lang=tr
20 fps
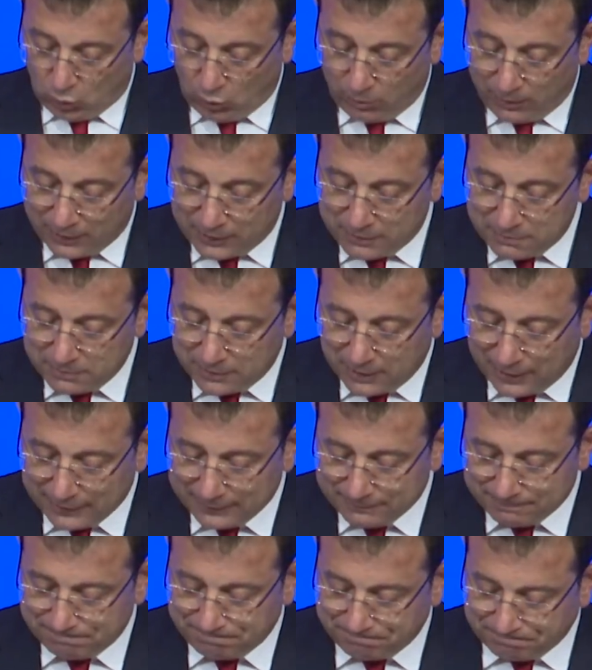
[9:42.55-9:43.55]
O
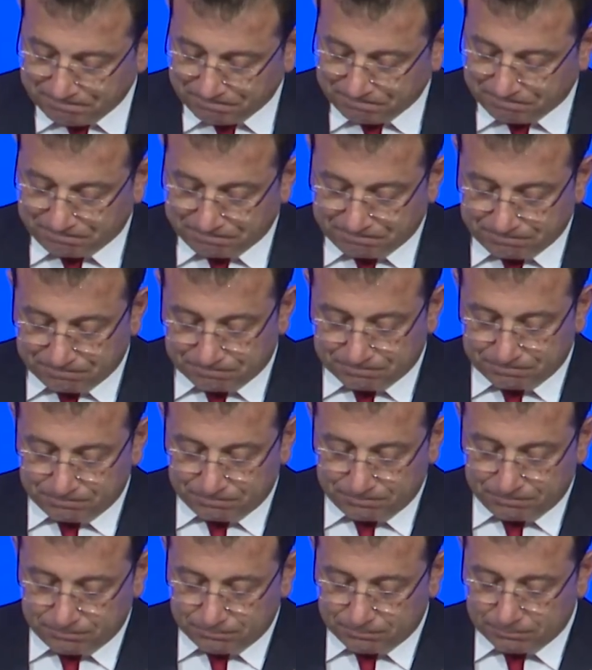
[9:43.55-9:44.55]
bakımdan
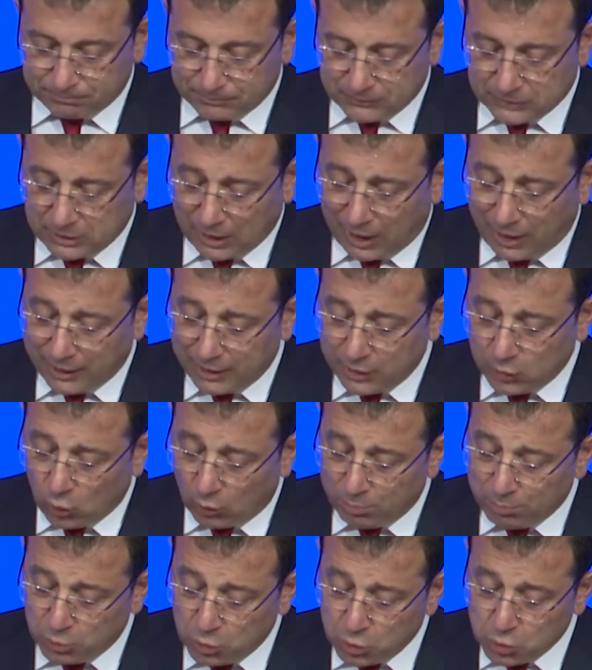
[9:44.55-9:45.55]
tarihin
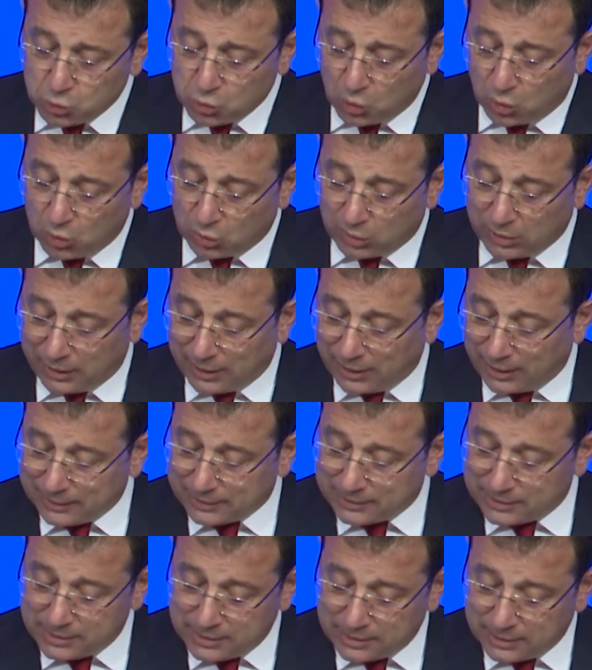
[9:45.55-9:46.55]
o büyük zorlukları
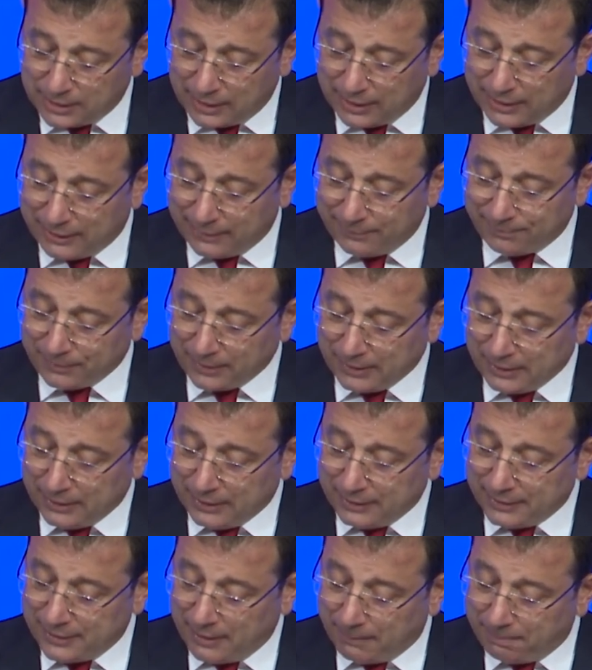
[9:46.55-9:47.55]
altında
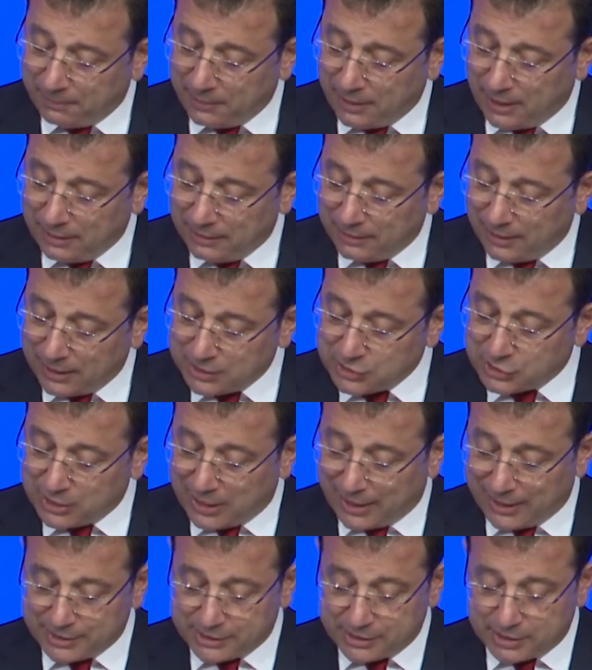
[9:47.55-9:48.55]
yapılanlar
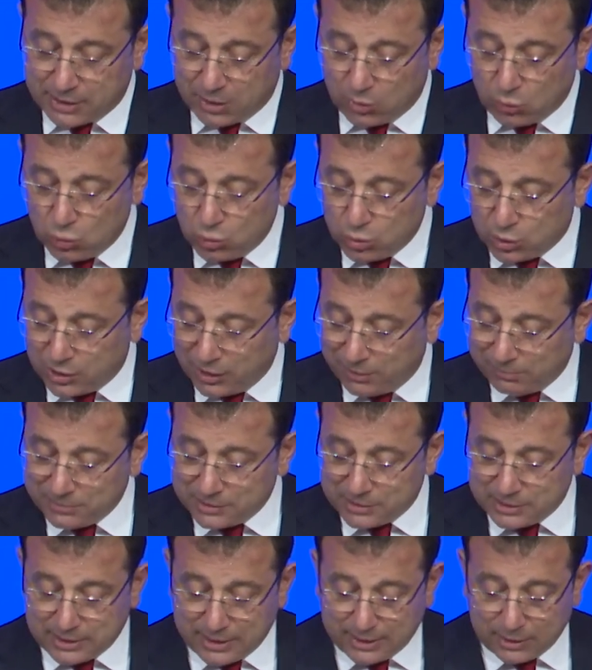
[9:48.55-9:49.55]
sayesinde
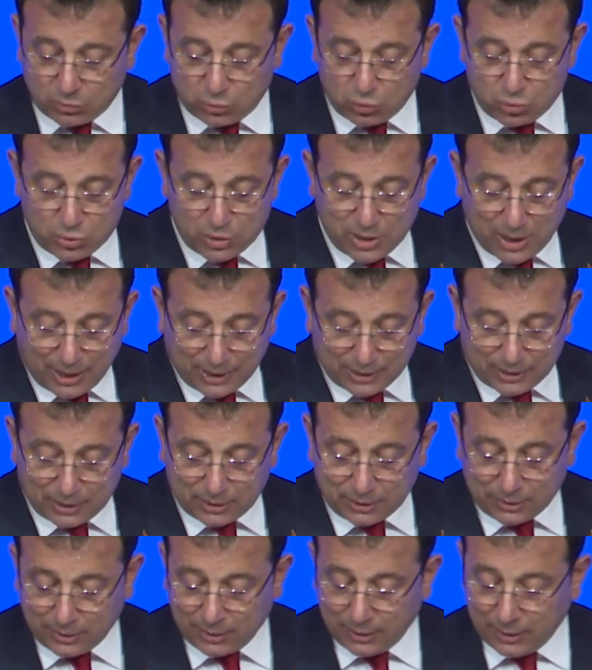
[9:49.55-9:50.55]
ülkemizle
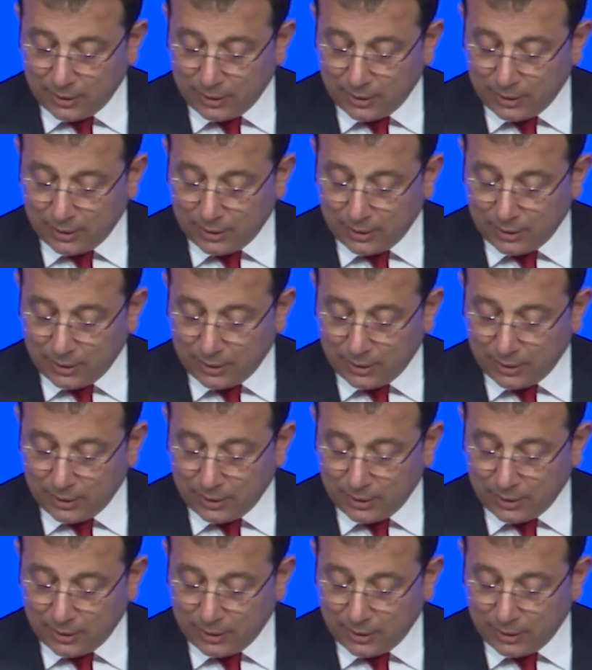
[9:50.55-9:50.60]
dünyanın